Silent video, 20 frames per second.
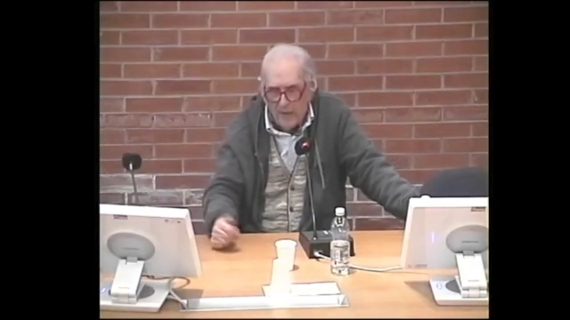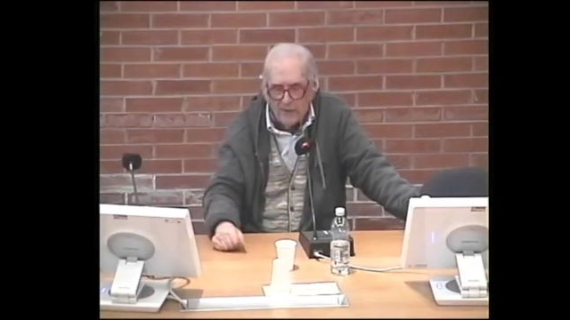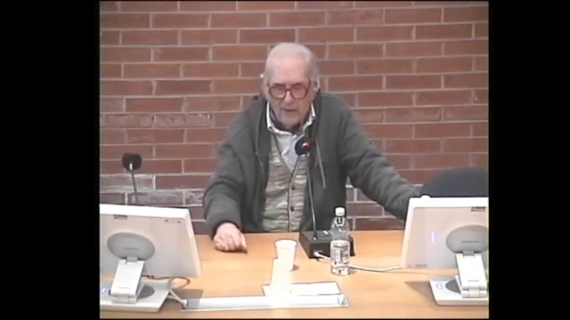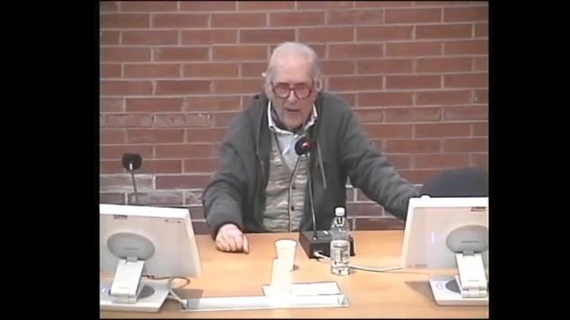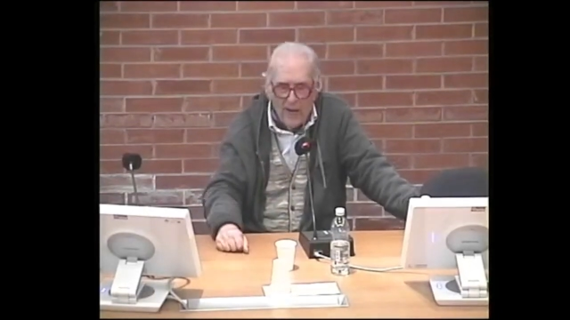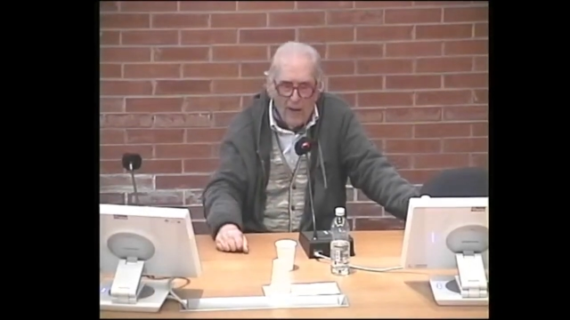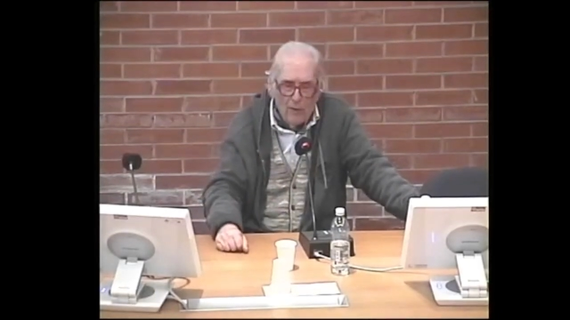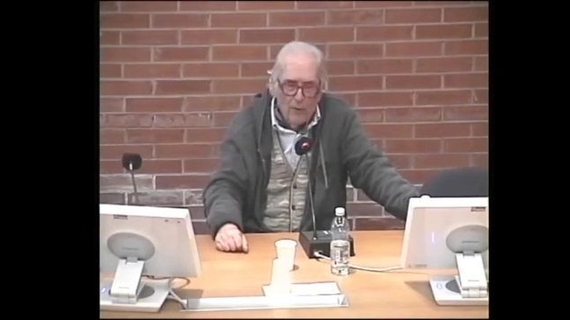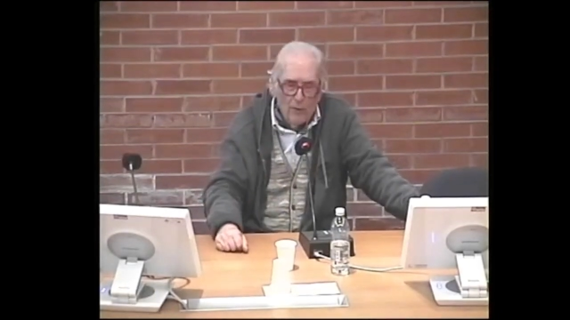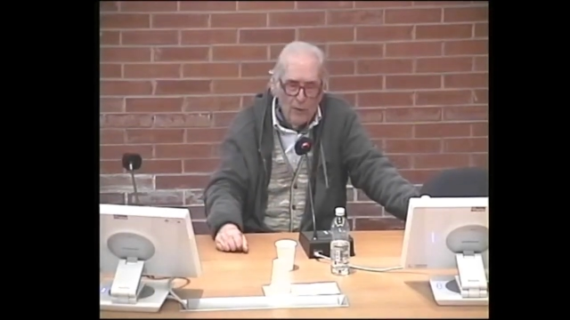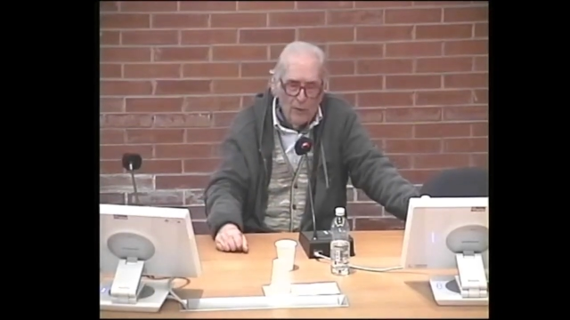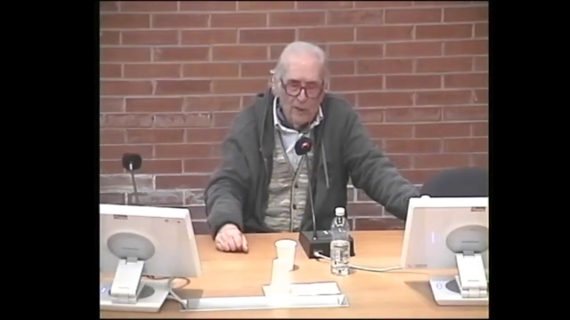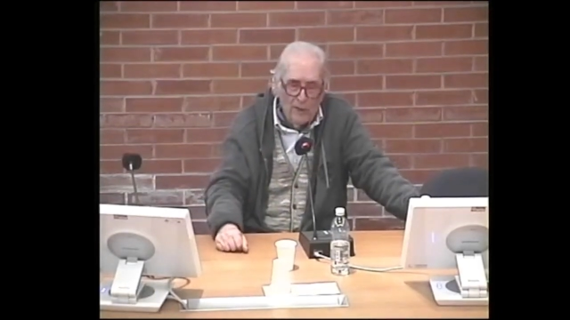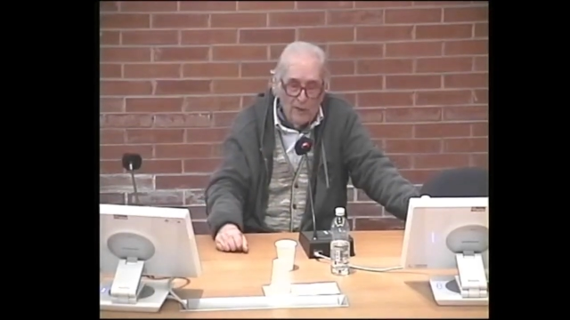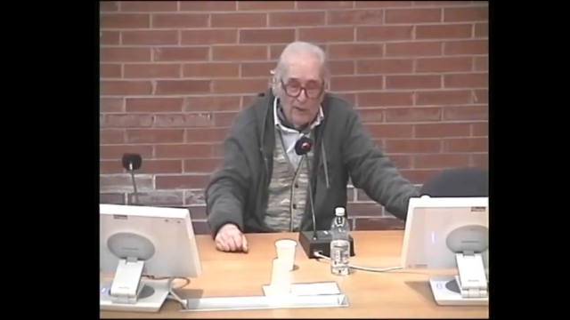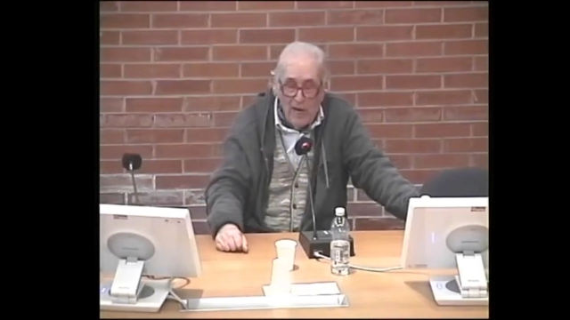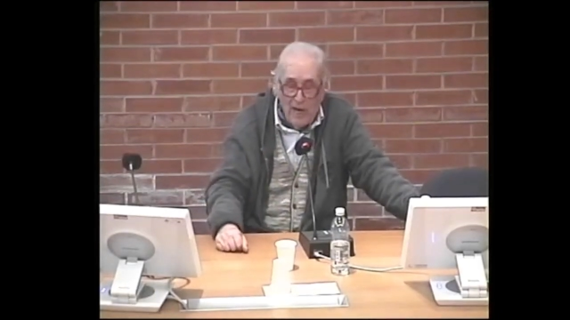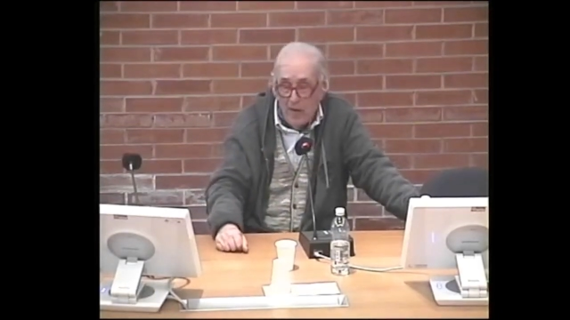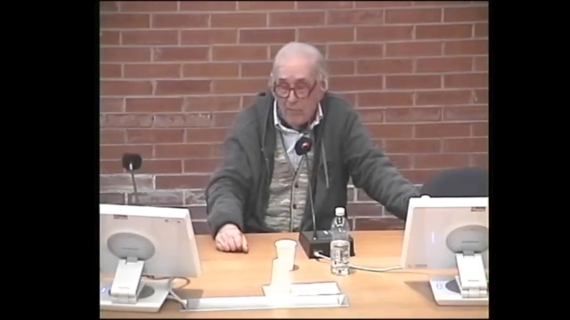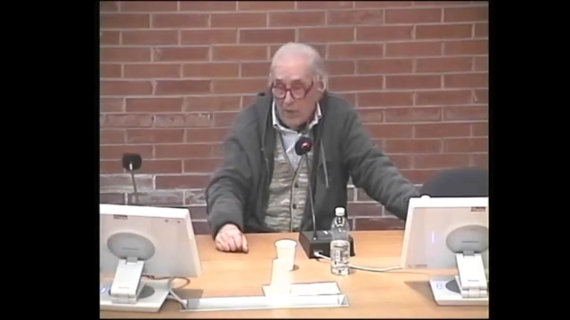sarà quello che
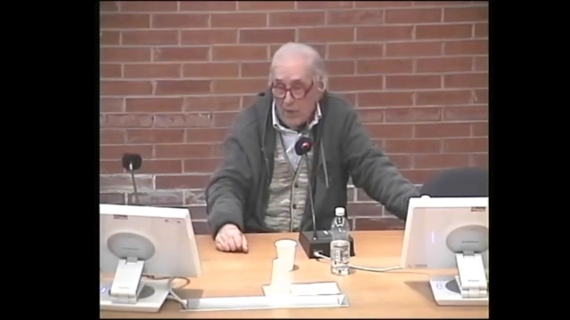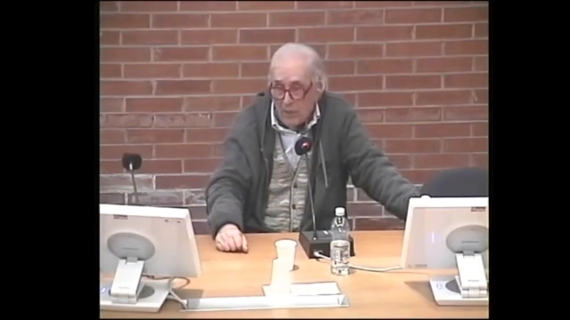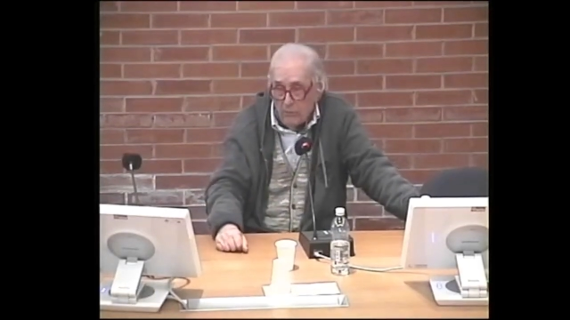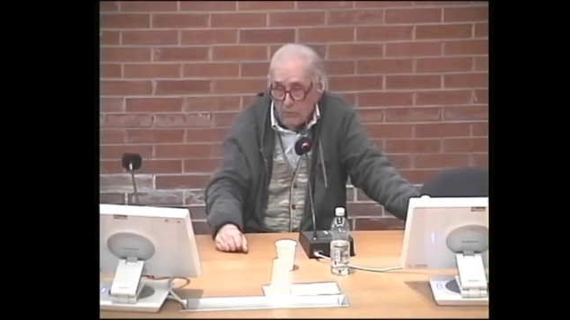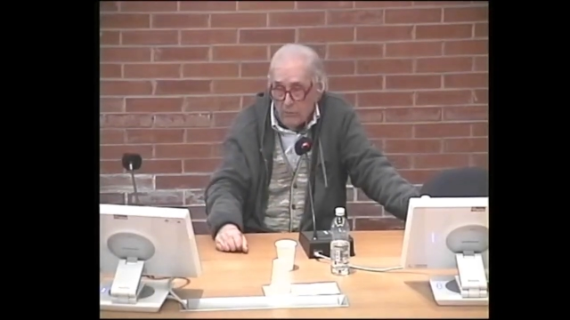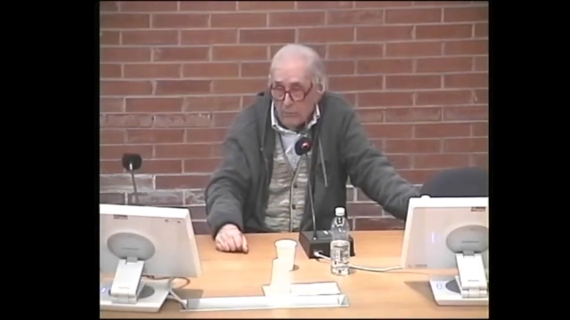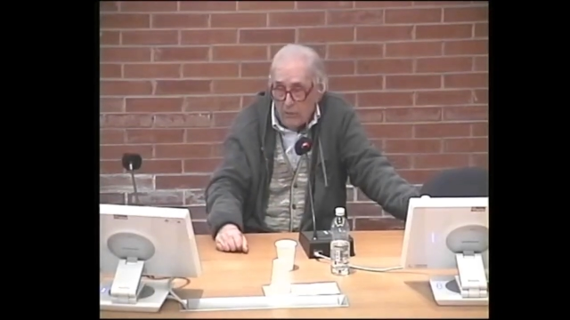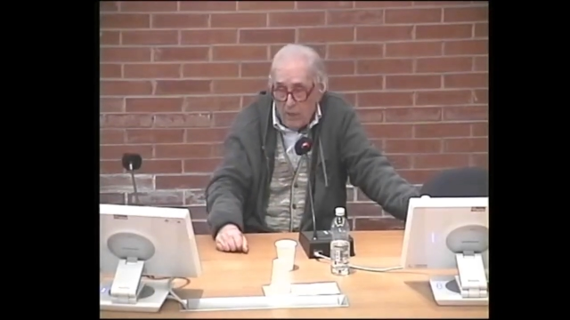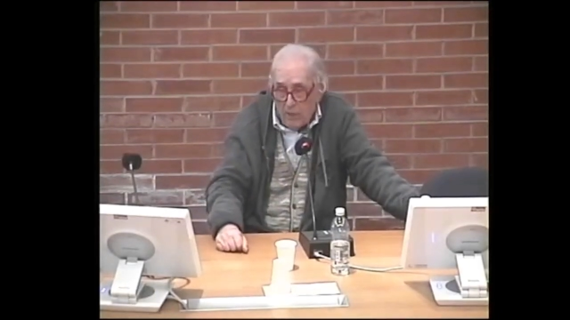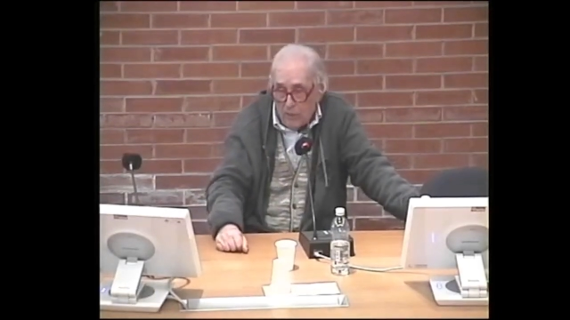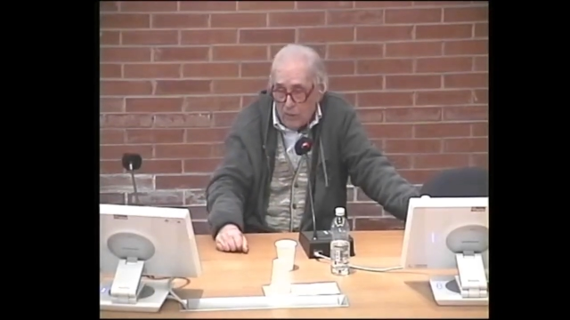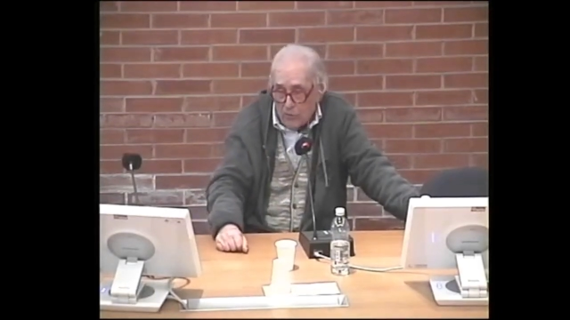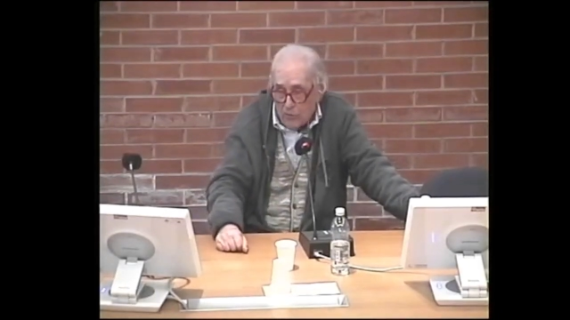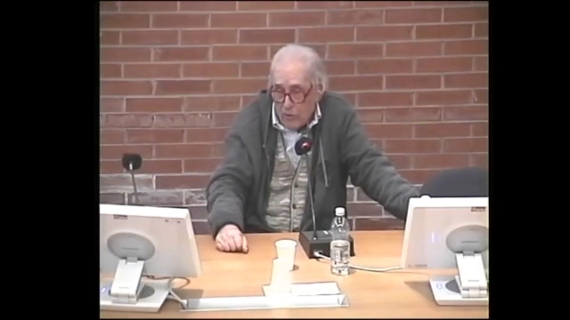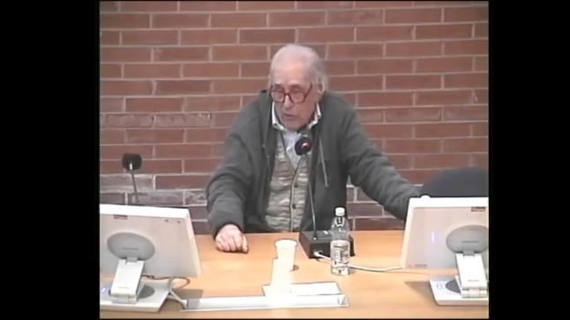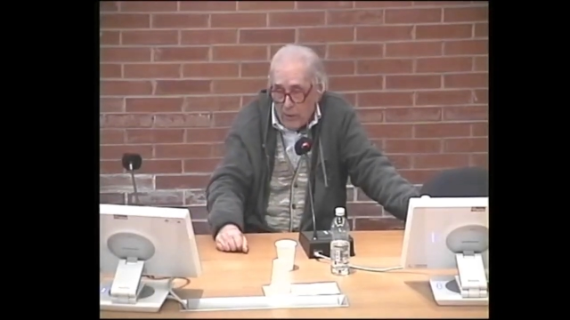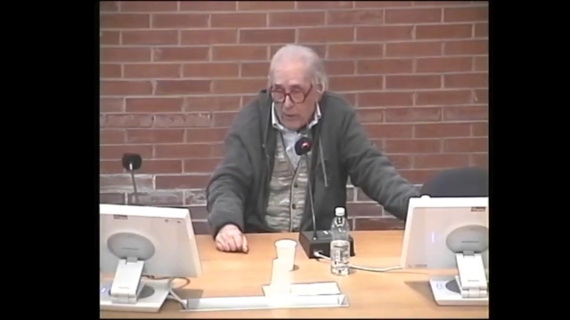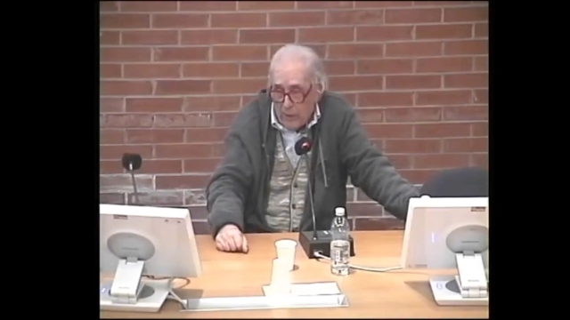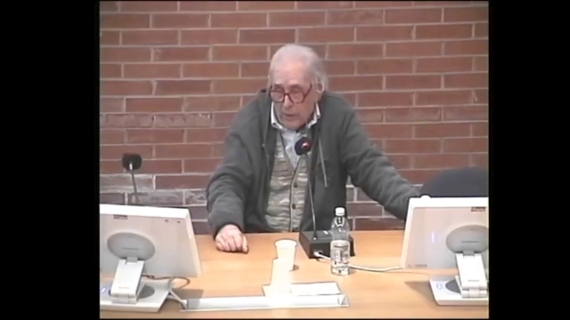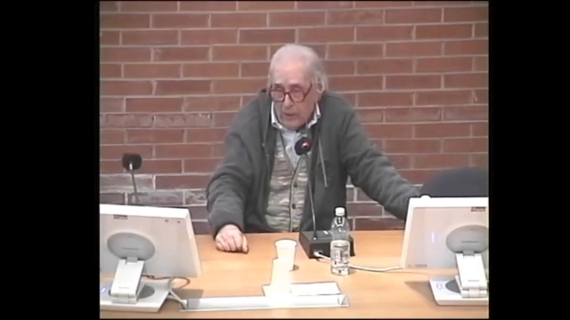sarà, ma, ma non
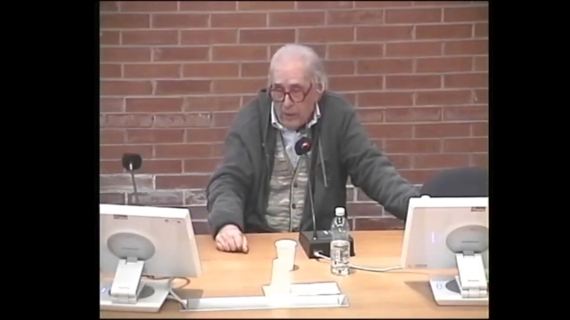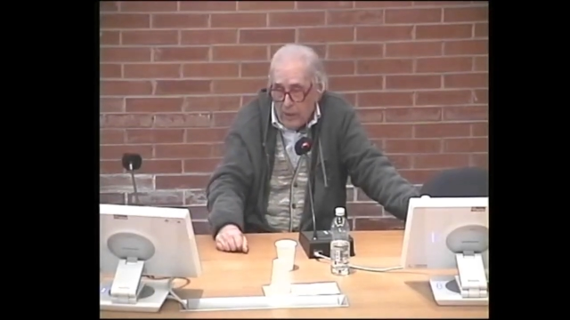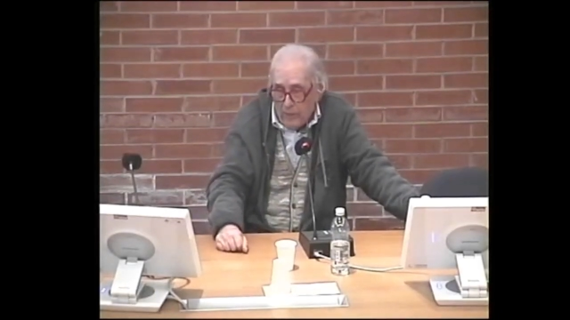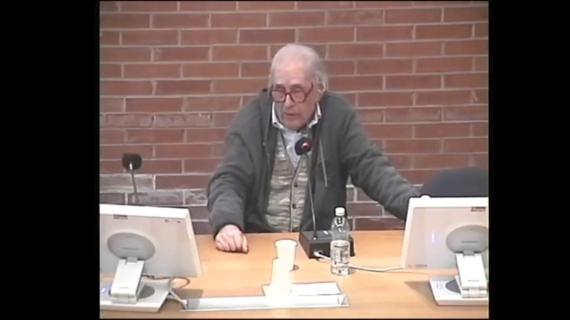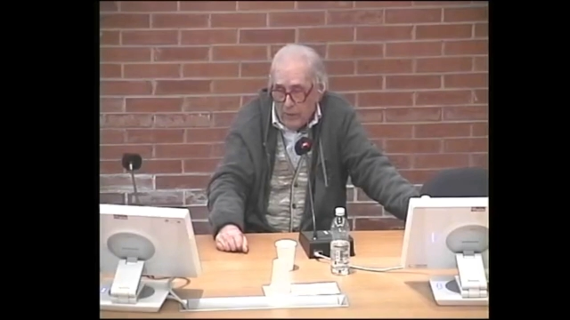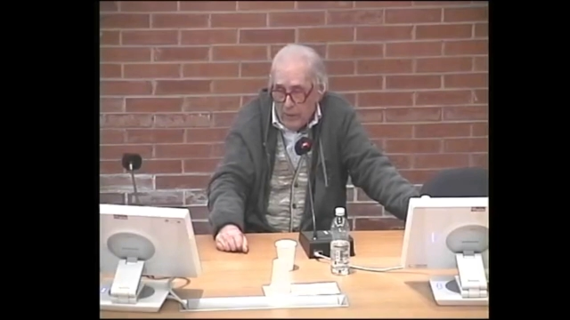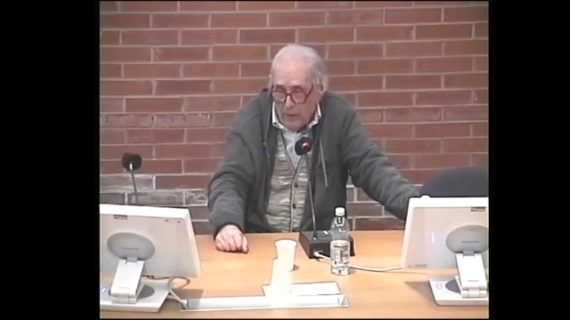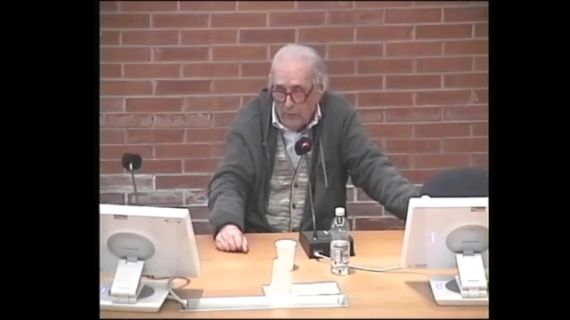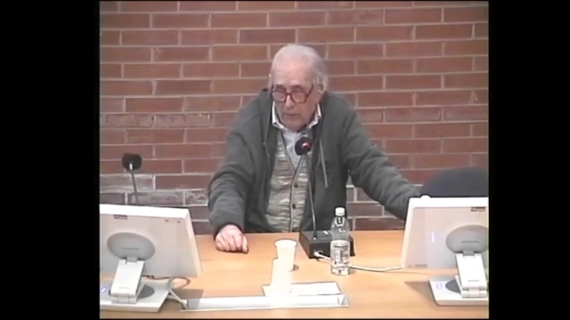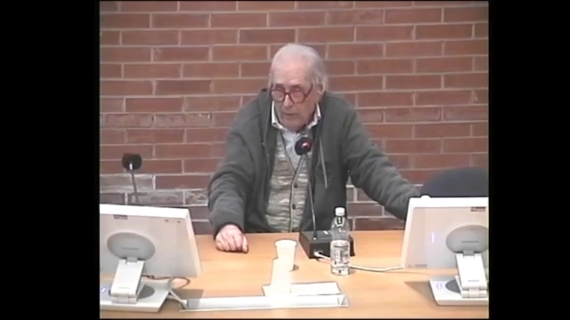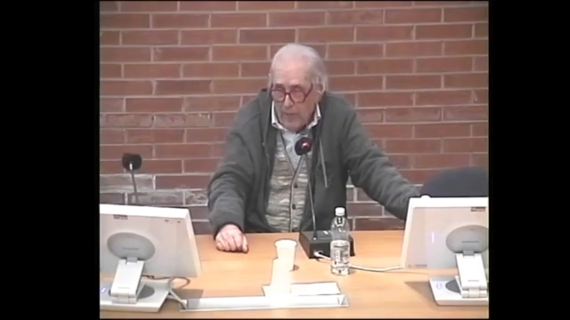sono credibili,